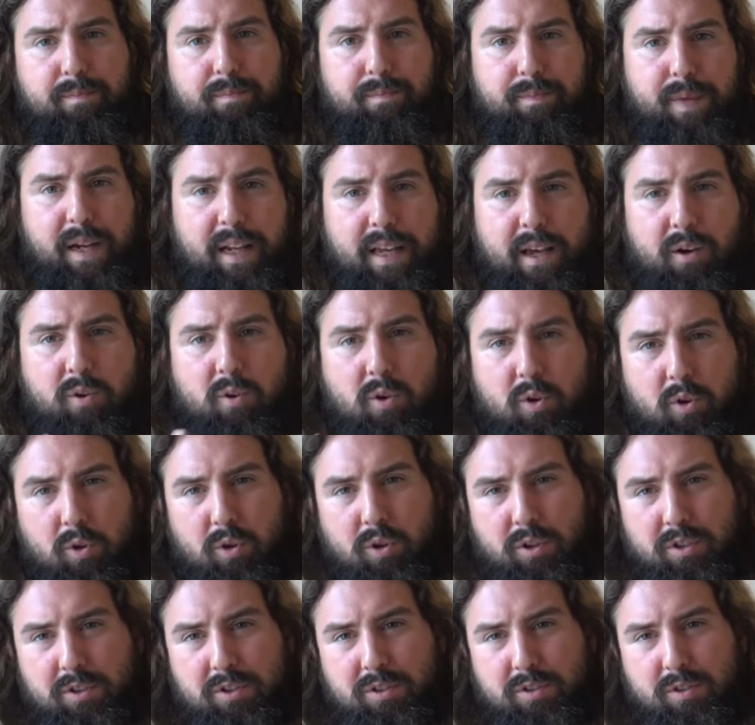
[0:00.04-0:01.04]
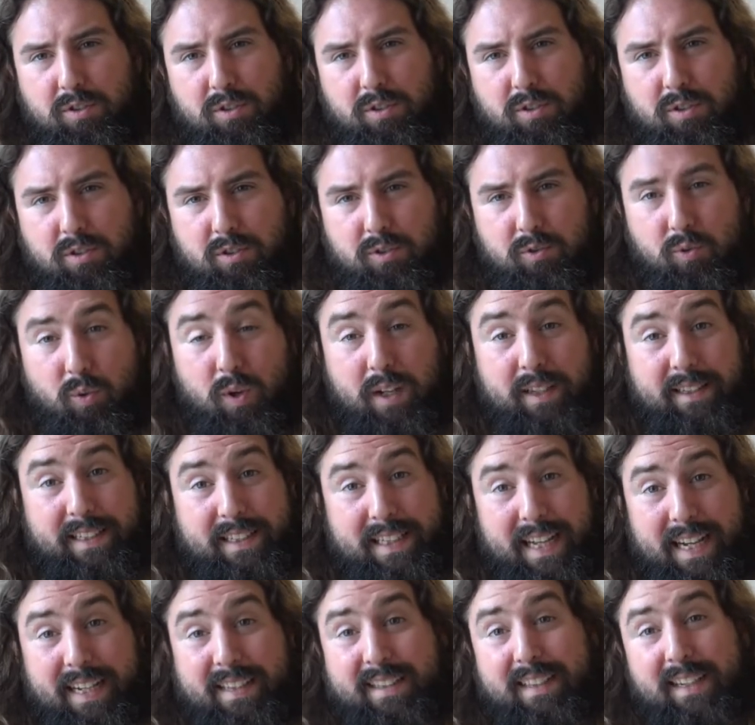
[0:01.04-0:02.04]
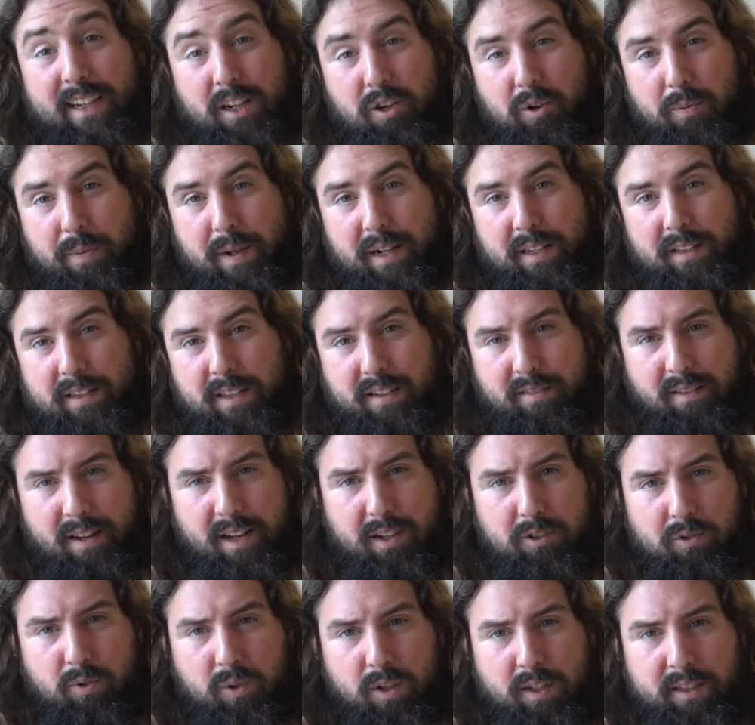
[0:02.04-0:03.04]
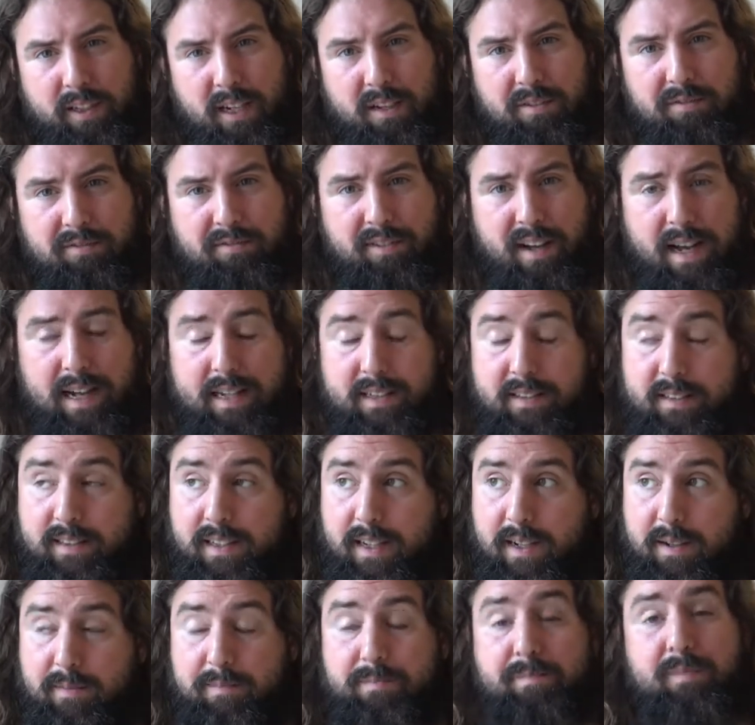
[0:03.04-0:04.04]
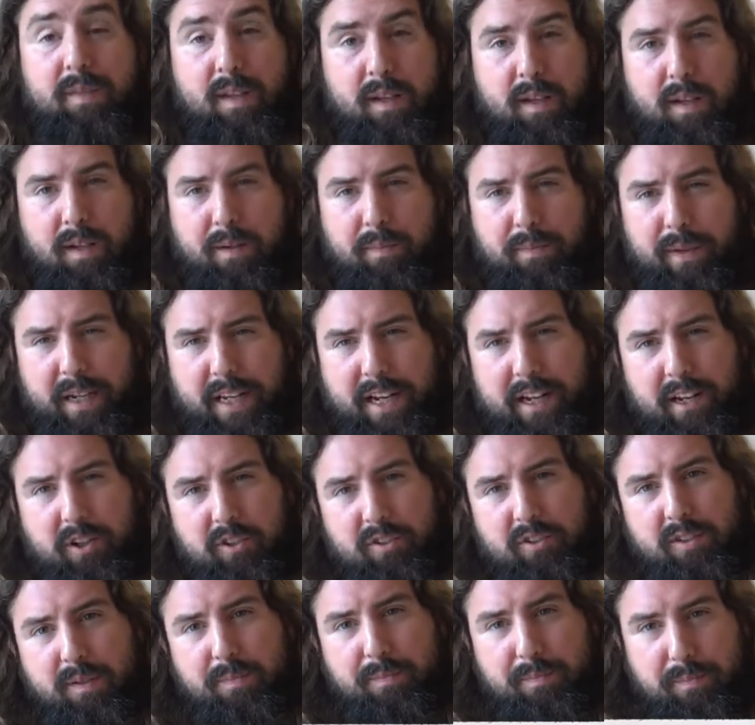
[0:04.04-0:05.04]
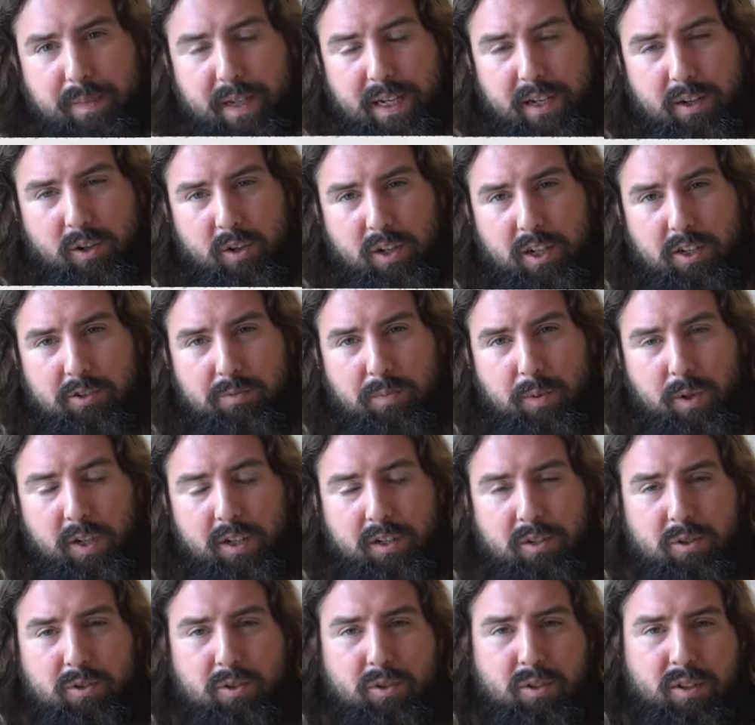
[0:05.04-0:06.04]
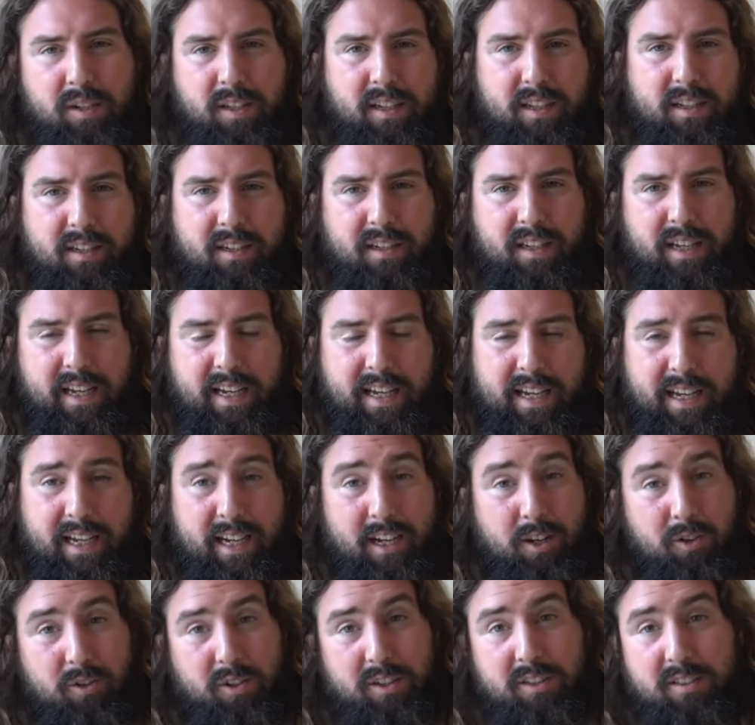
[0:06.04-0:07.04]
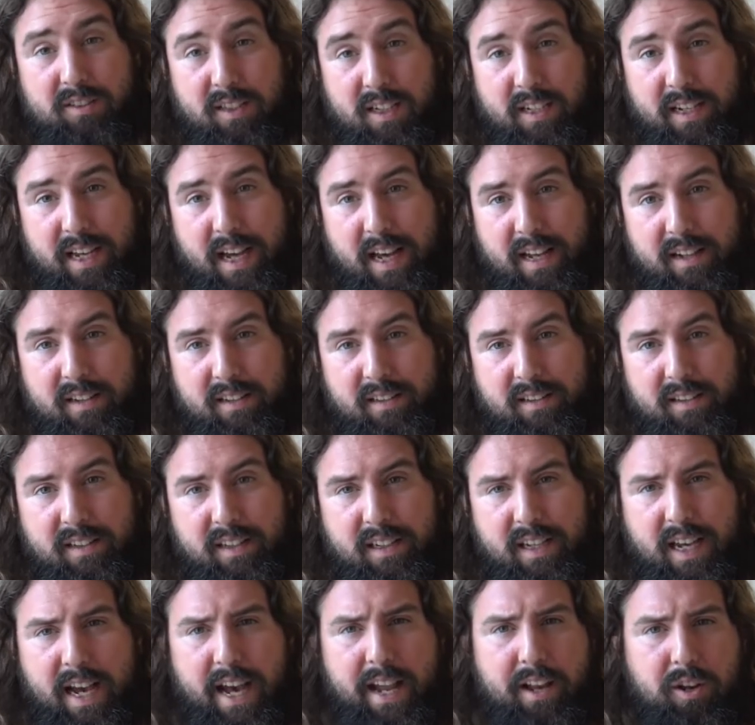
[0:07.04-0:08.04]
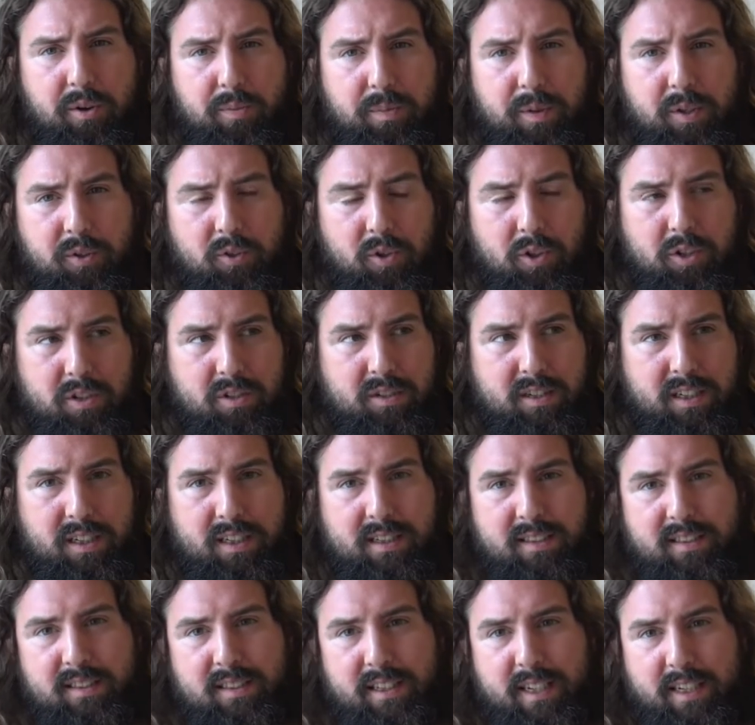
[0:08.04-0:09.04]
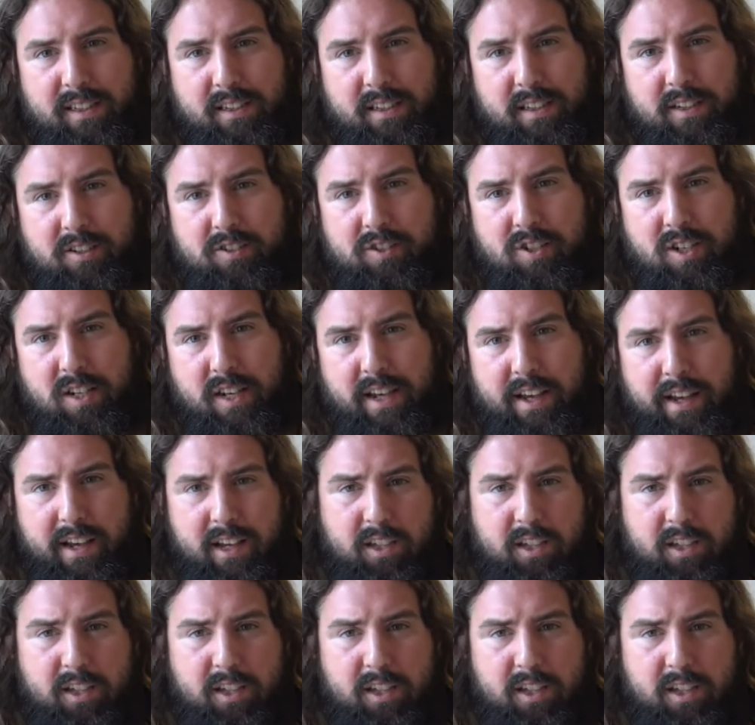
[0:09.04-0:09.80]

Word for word: Perché un corso sulla didattica cooperativa alla scuola dell'infanzia? Perché i nostri piccoli esploratori e i loro insegnanti hanno bisogno di strategie